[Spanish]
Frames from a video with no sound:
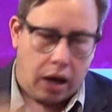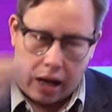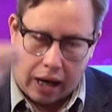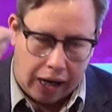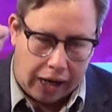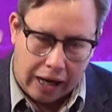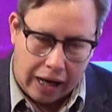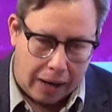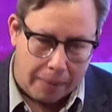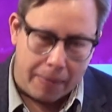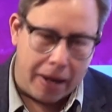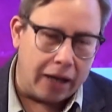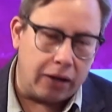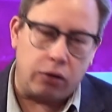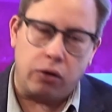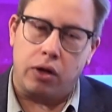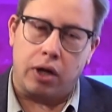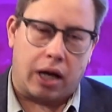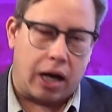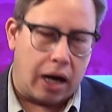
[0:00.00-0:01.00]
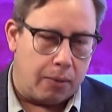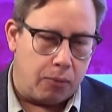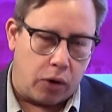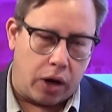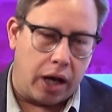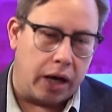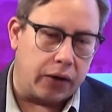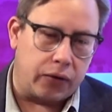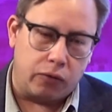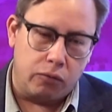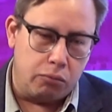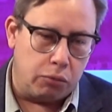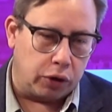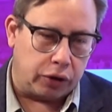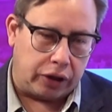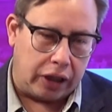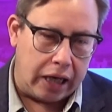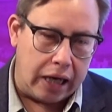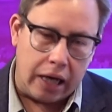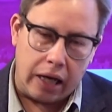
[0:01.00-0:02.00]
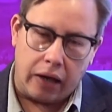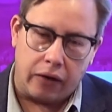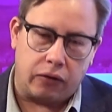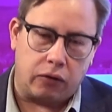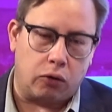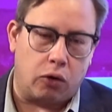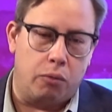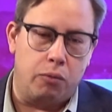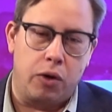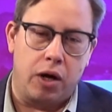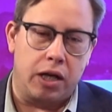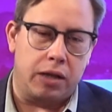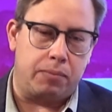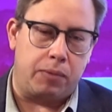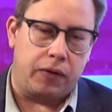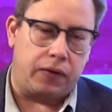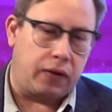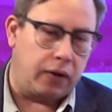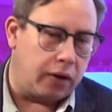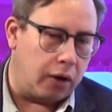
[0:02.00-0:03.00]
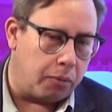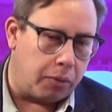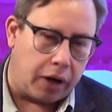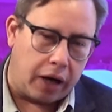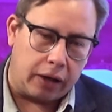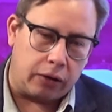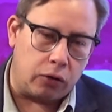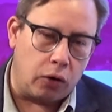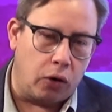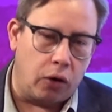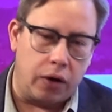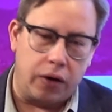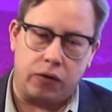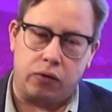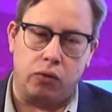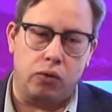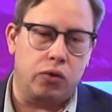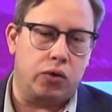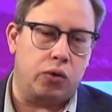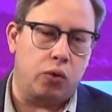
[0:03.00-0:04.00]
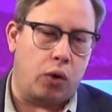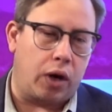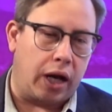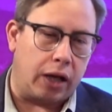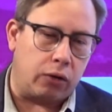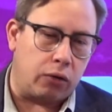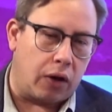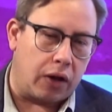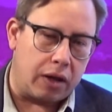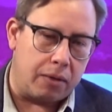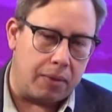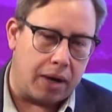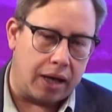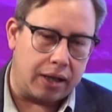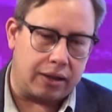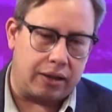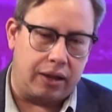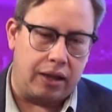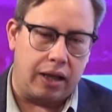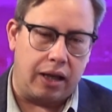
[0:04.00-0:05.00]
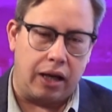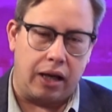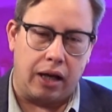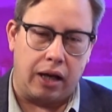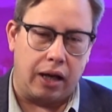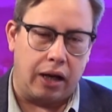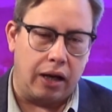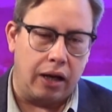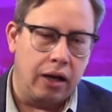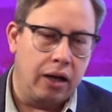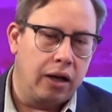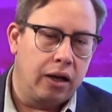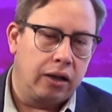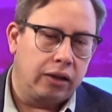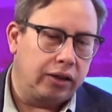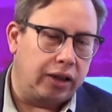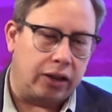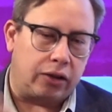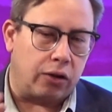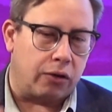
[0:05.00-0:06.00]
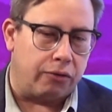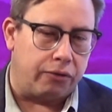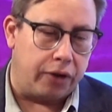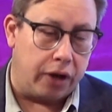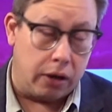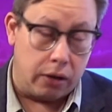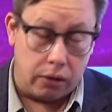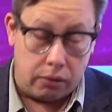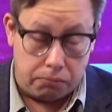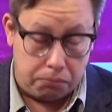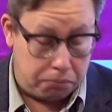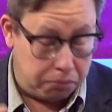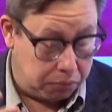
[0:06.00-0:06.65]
El elemento de que la mujer es un botín, es como una especie de objeto, es un sujeto además de, de trofeo,